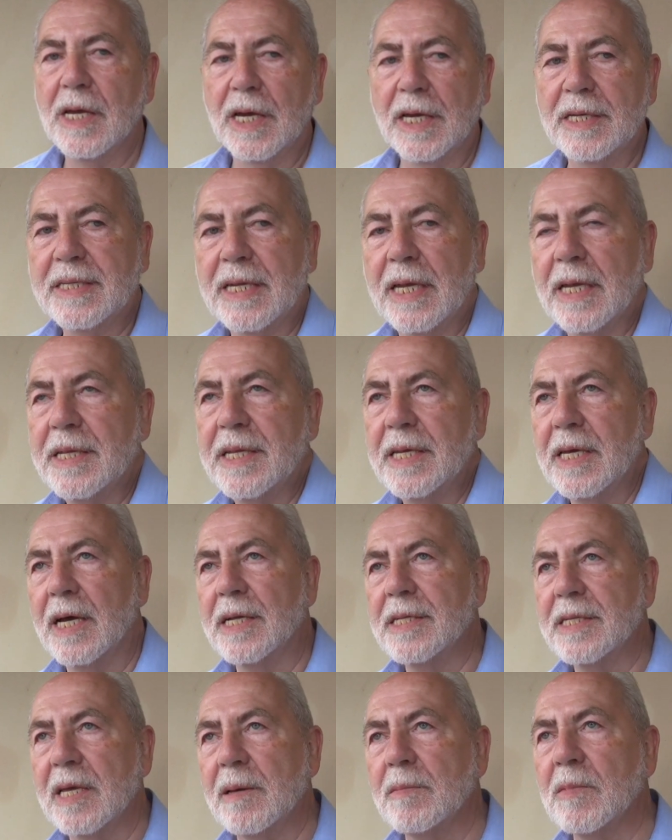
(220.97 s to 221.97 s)
Ich sehe hier
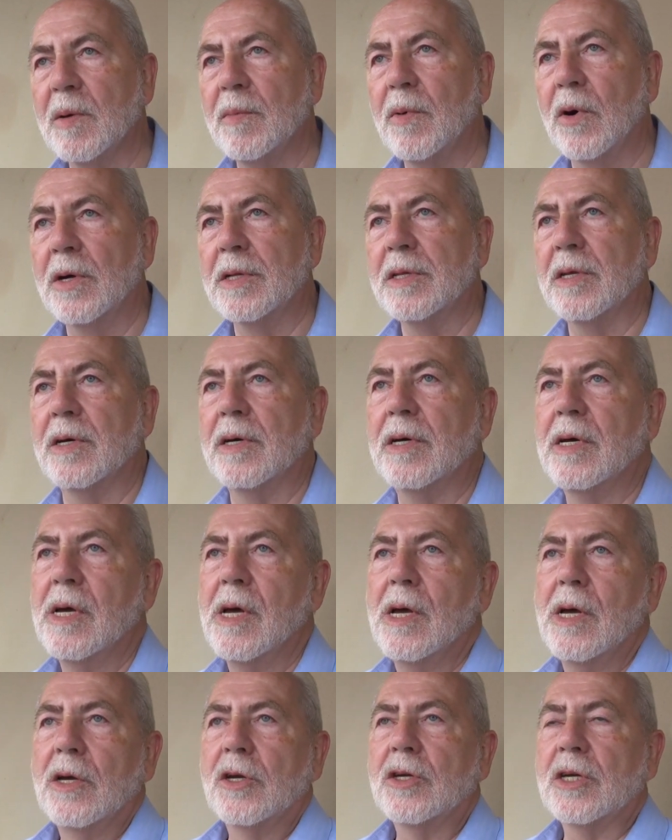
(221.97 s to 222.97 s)
in dem Gebäude
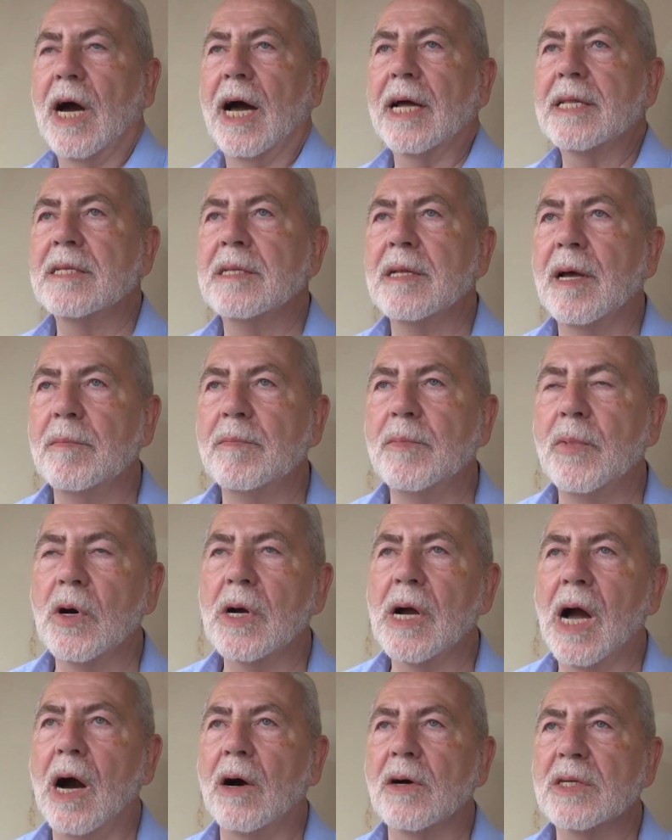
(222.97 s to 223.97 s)
Schaden im
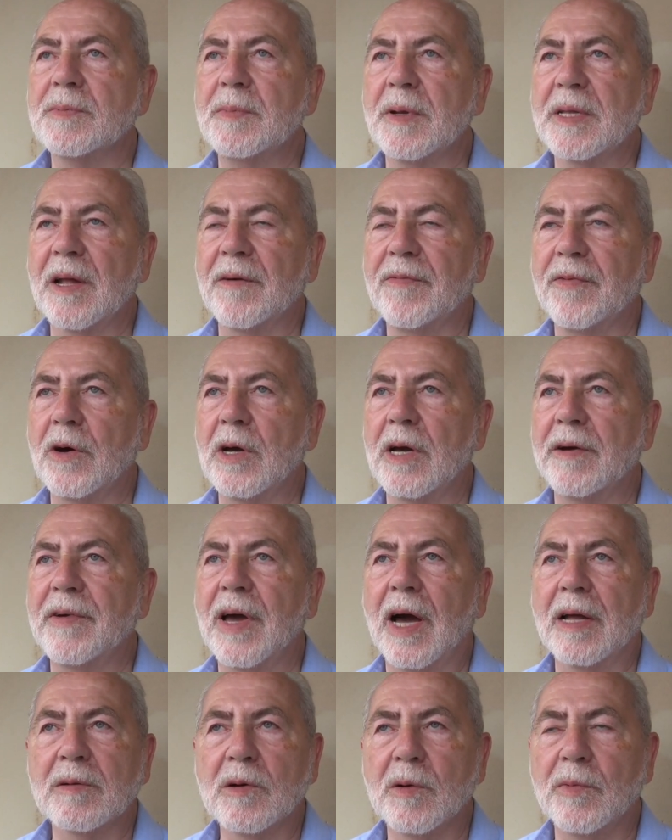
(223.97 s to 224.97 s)
Bürgerhaus mit der
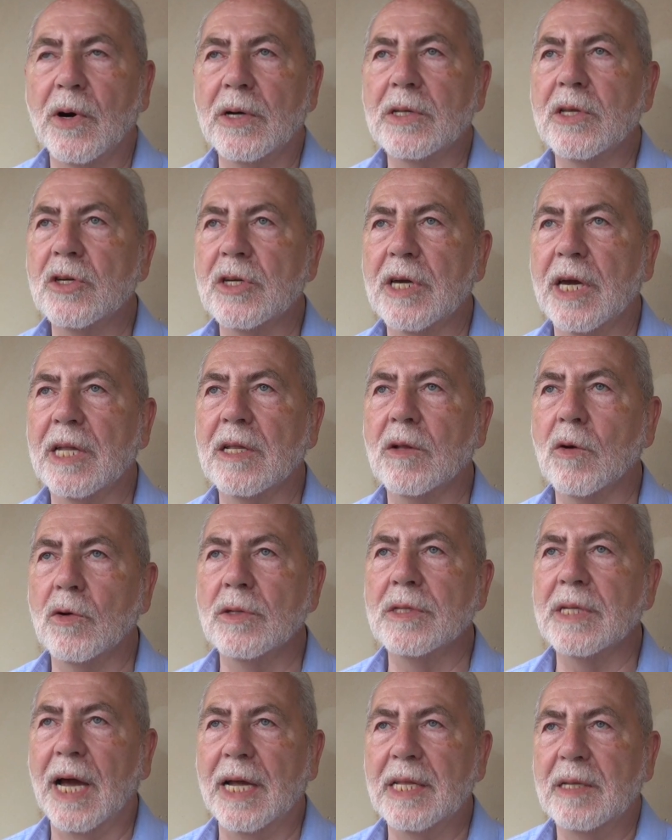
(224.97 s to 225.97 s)
Feuerwehr an Gebäudeschäden
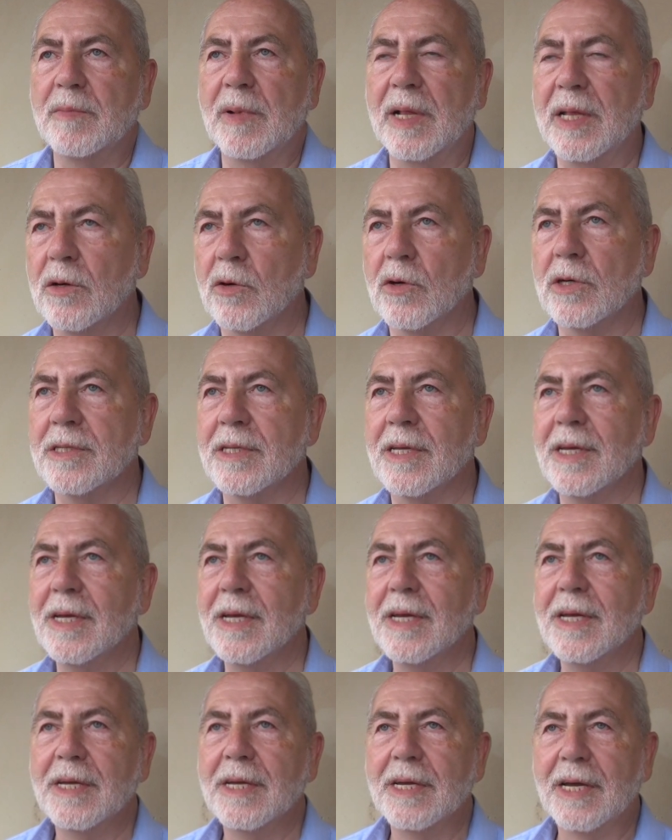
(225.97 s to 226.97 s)
rund eine Million.
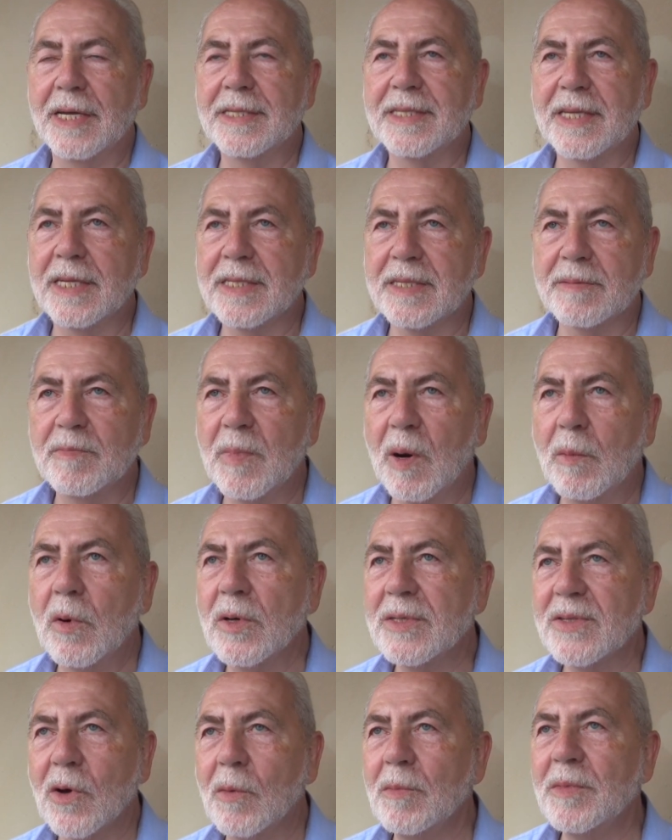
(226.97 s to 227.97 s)
Es ist, man
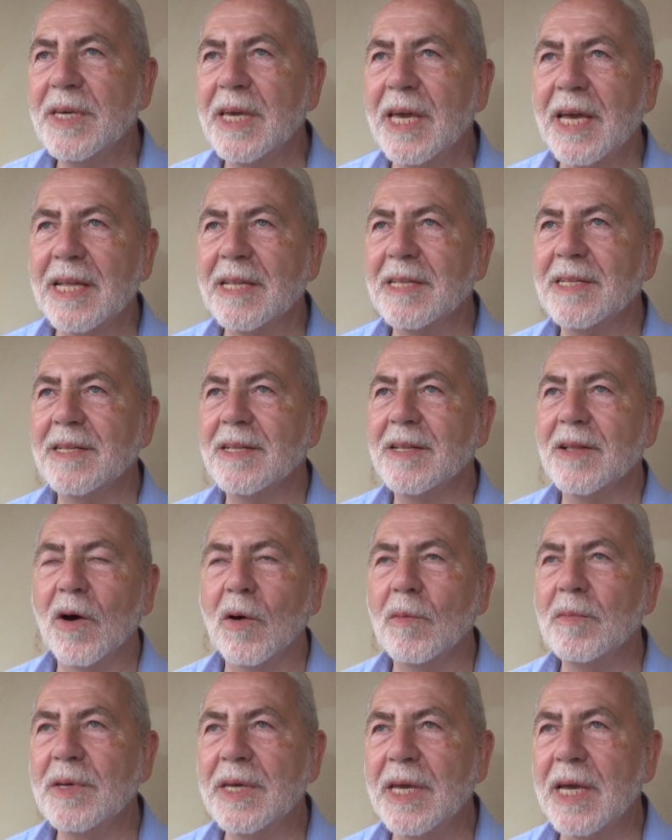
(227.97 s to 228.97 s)
muss um jeden,
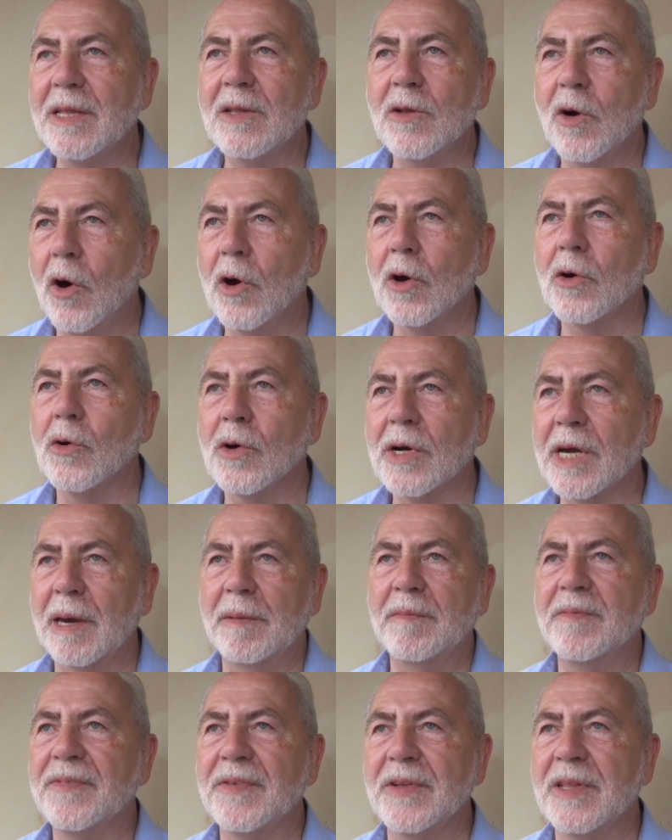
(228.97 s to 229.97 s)
um jeden Euro
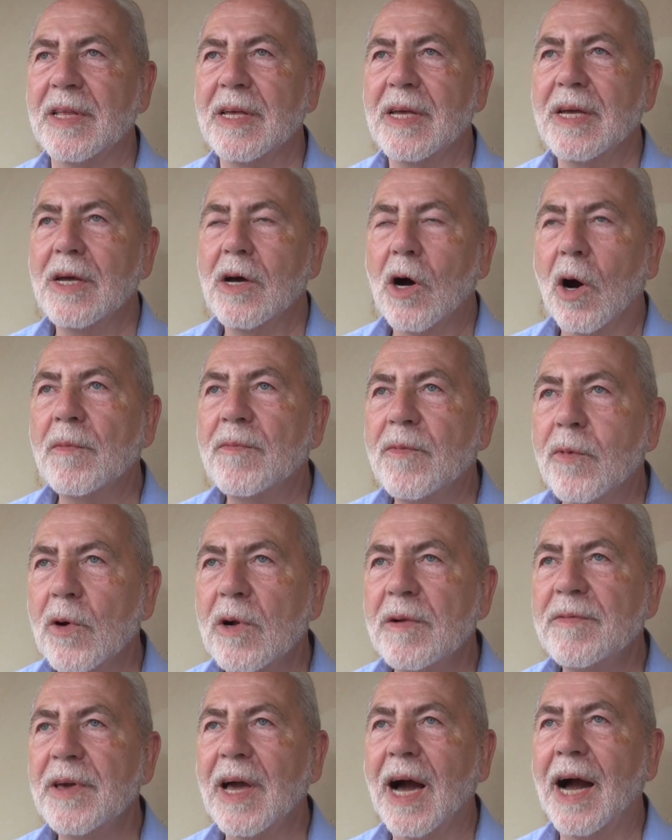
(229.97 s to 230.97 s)
kämpfen,
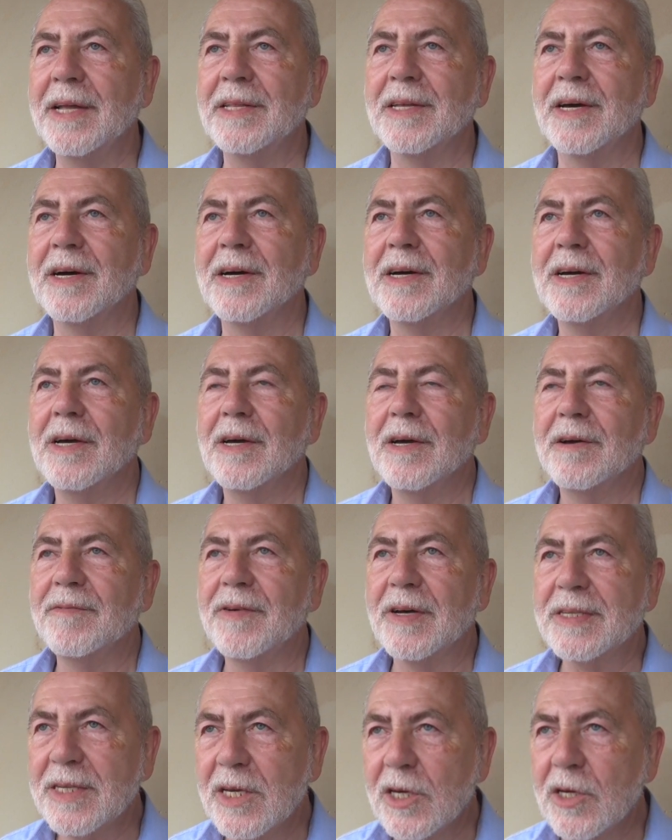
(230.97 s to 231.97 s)
obwohl wir eine
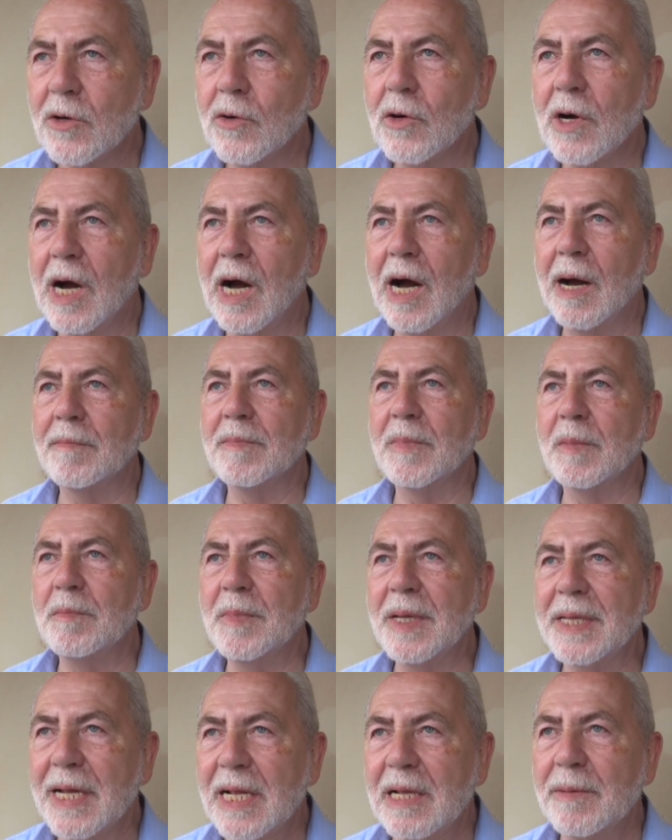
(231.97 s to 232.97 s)
Versicherung haben
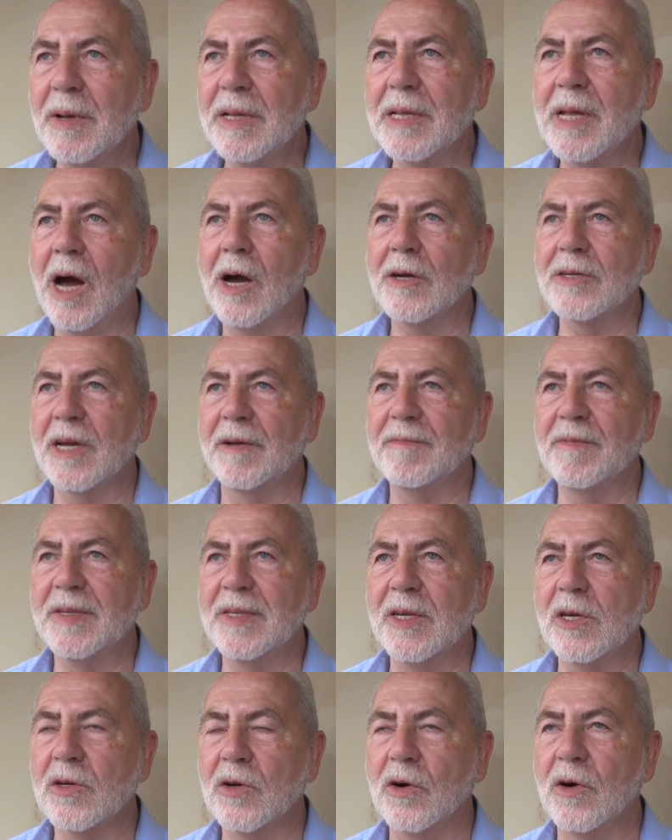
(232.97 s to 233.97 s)
mit
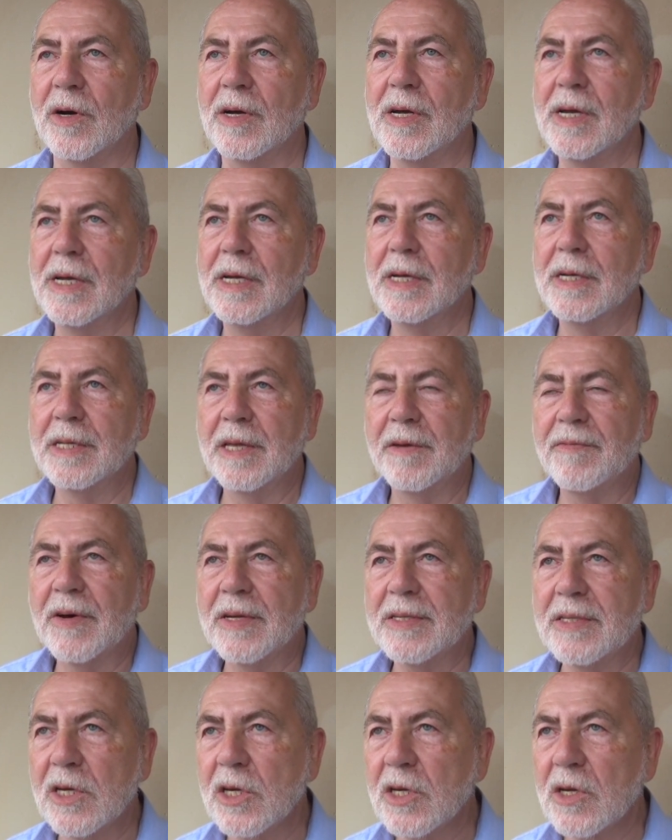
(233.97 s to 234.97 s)
Elementarschadenversicherung. Die
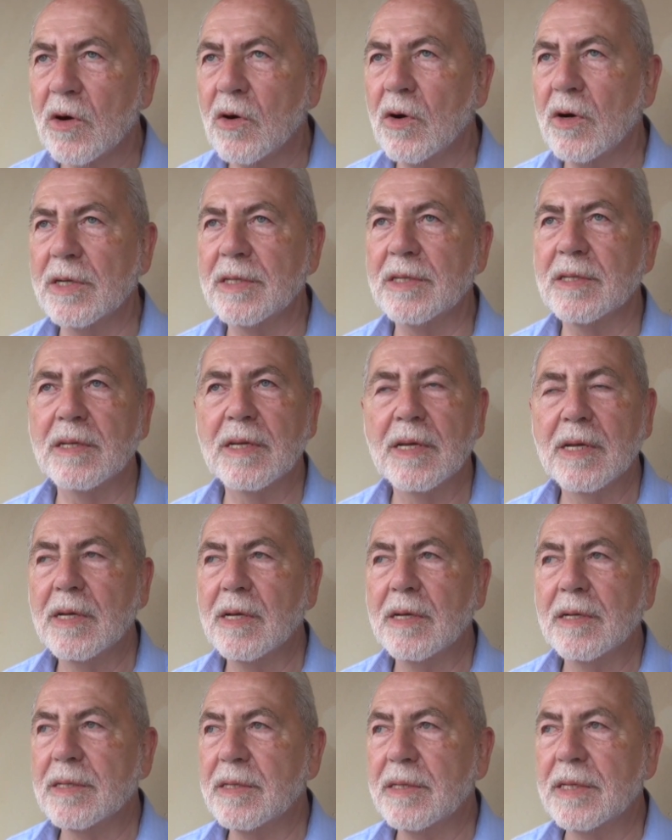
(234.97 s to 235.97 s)
Versicherungen,
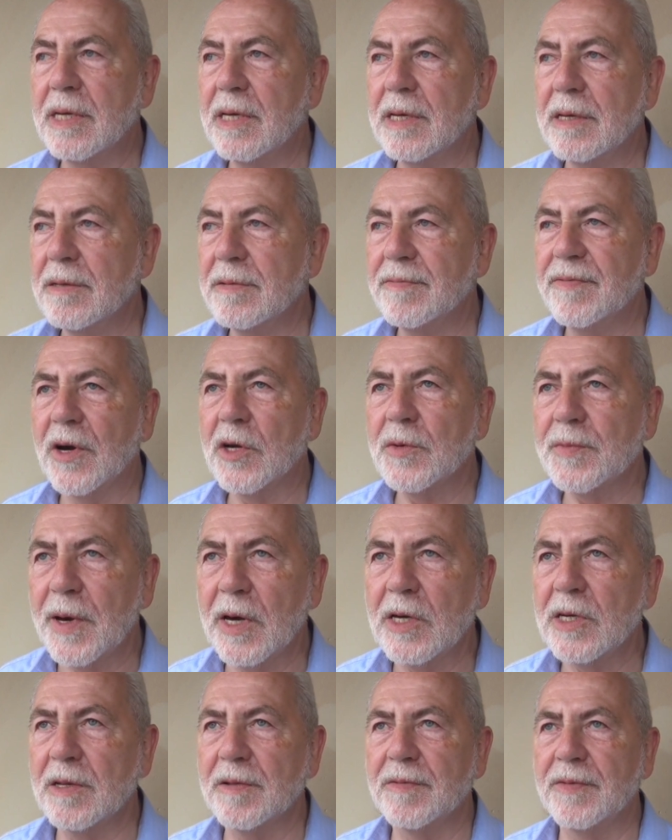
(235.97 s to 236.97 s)
die
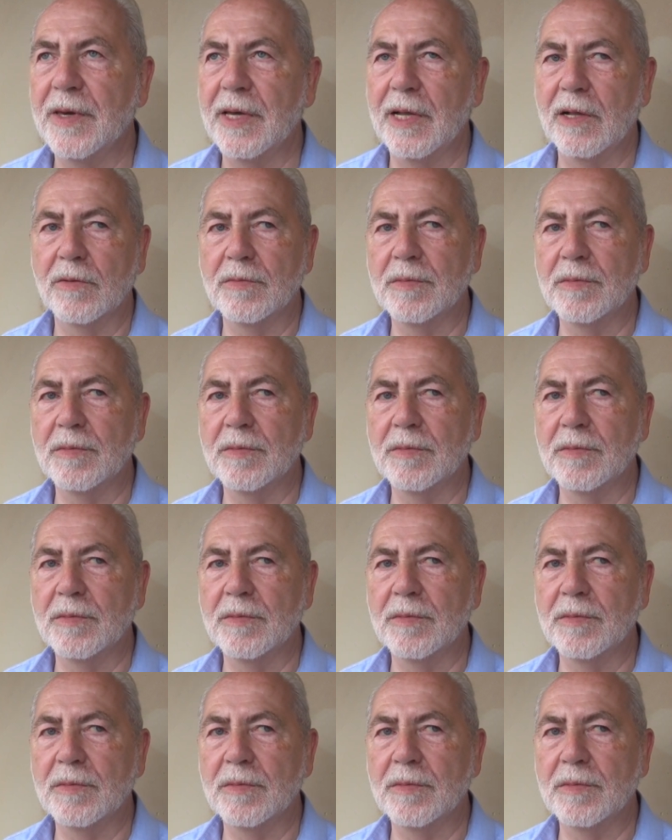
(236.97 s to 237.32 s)
versprechen viel.